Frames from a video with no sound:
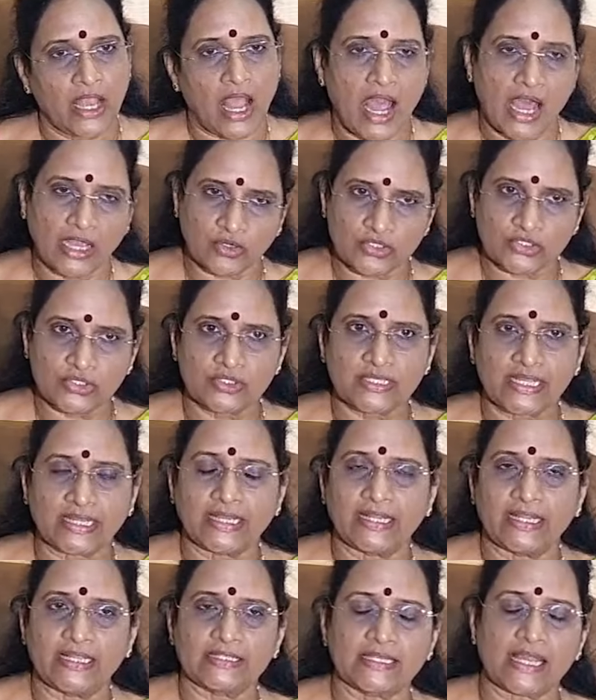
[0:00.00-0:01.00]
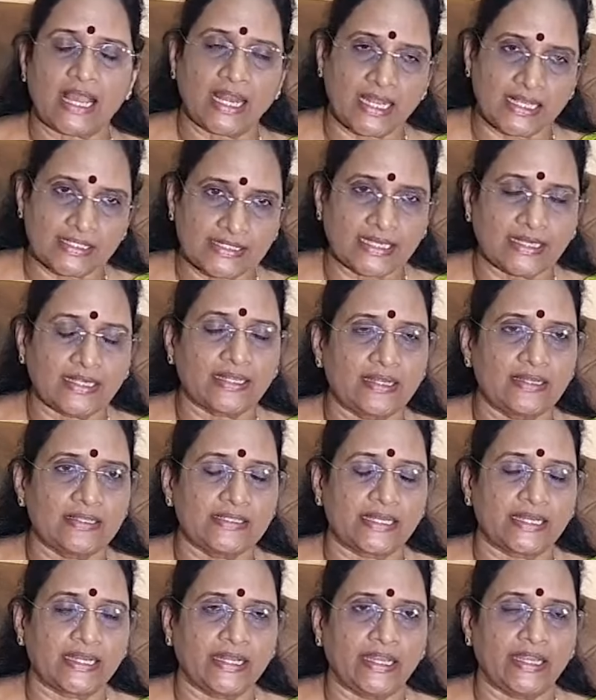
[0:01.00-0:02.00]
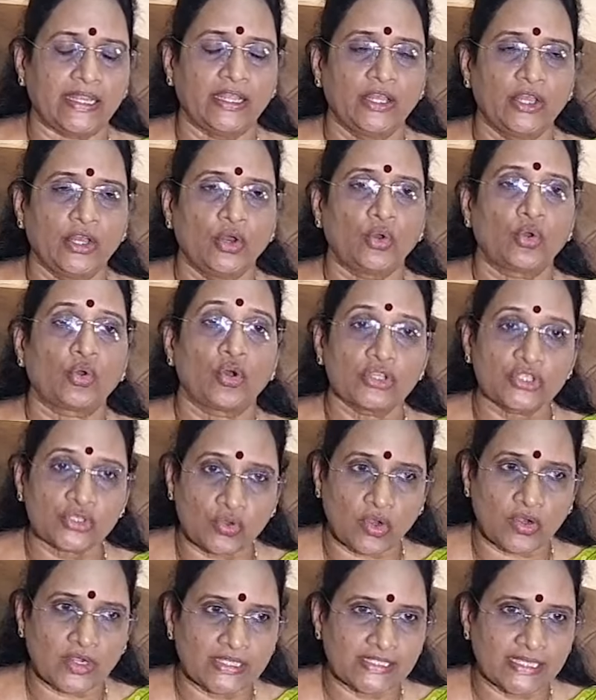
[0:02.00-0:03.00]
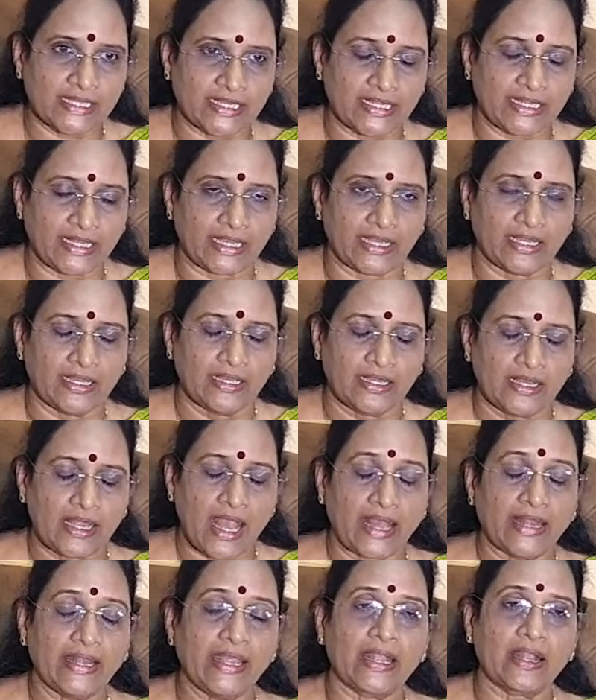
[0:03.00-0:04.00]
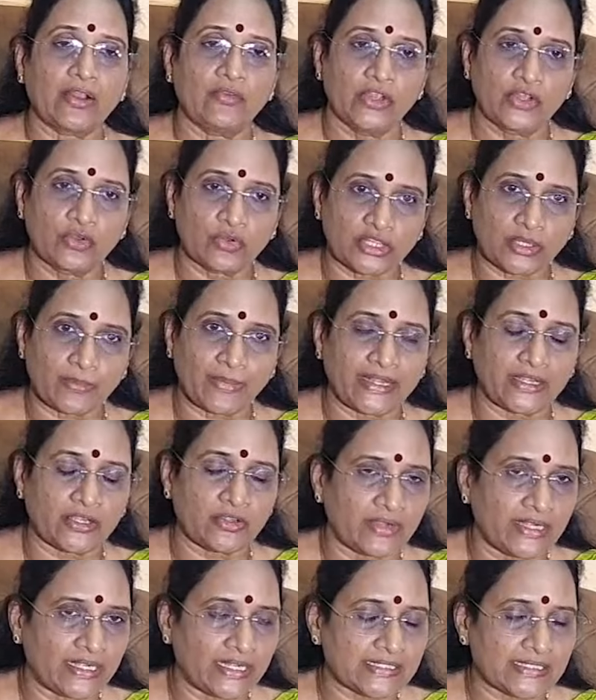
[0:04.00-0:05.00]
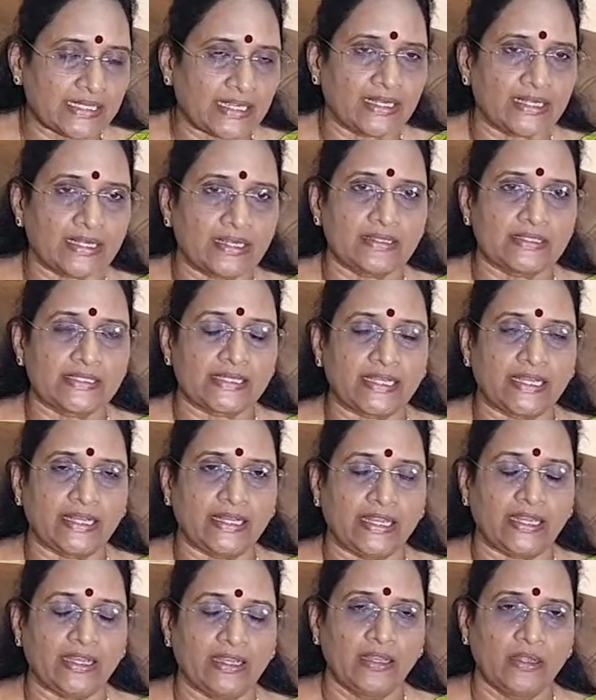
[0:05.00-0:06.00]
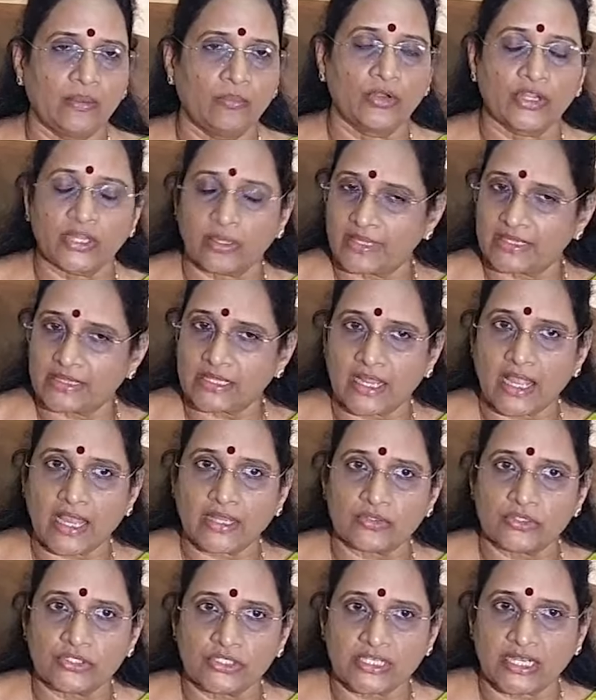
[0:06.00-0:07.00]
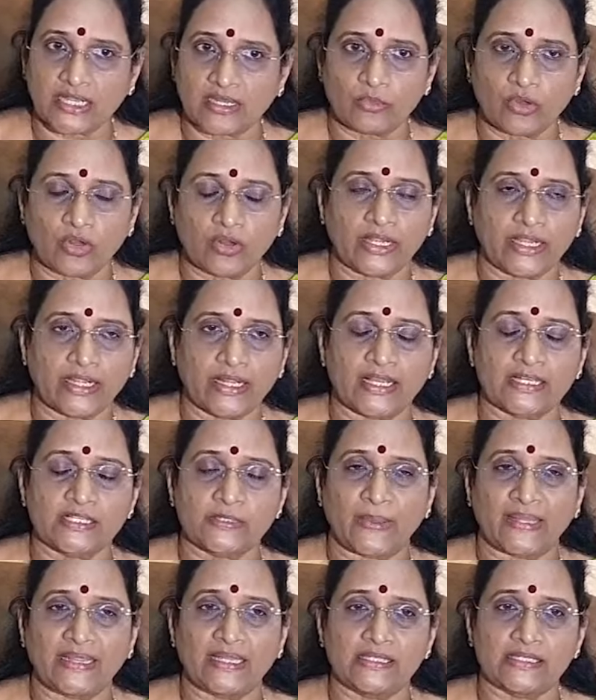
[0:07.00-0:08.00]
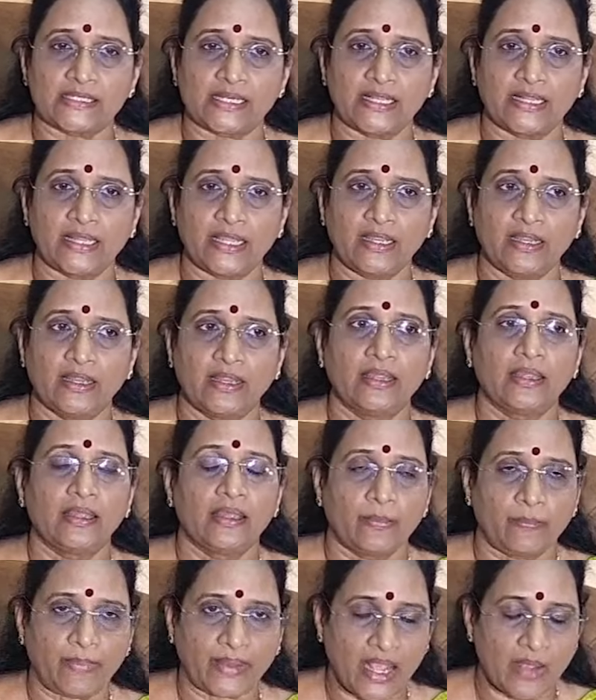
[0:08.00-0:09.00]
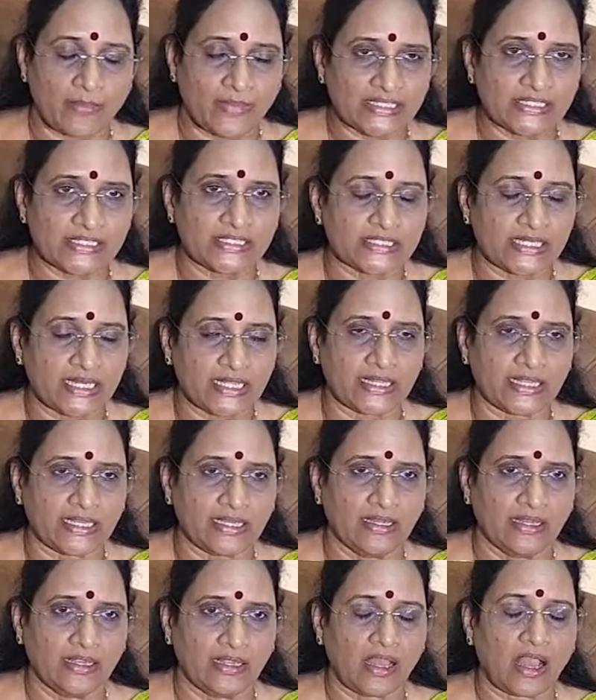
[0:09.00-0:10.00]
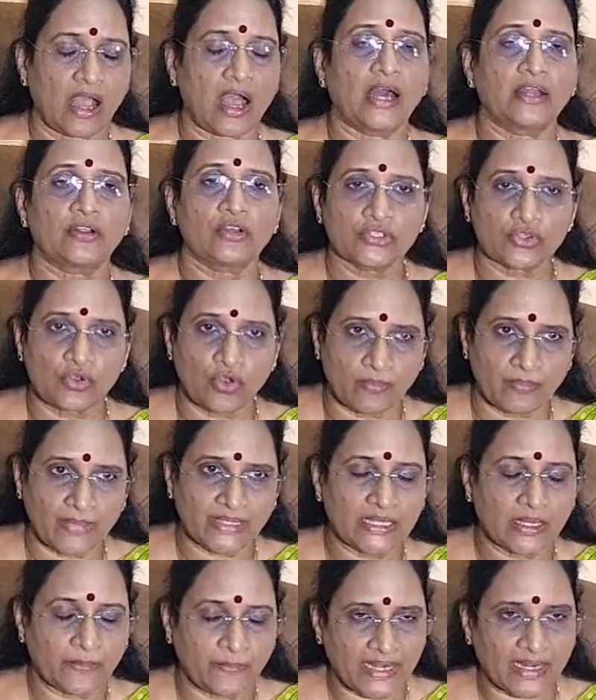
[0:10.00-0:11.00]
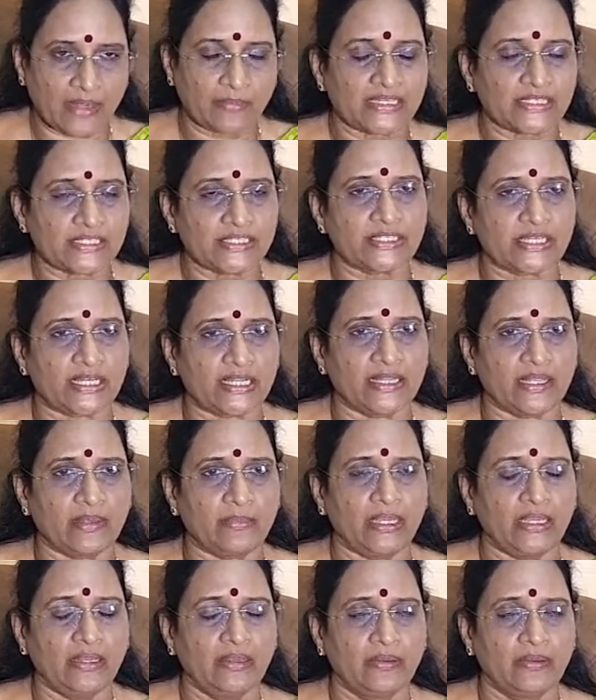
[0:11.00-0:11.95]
ఆ రోజు జరిగినాయి చాలా సంఘటనలు జరిగినాయి రోజుకొకటి జరిగినాయి అనేక వికృతమైనటువంటి సంఘటనలు జరిగినాయి ముఖ్యమంత్రిగా ఆ రోజు జగన్మోహన్ రెడ్డి గారు స్పందించలేదే పరామర్శించలేదే ఆ రోజు హోంమంత్రి పరామర్శించలేదేమి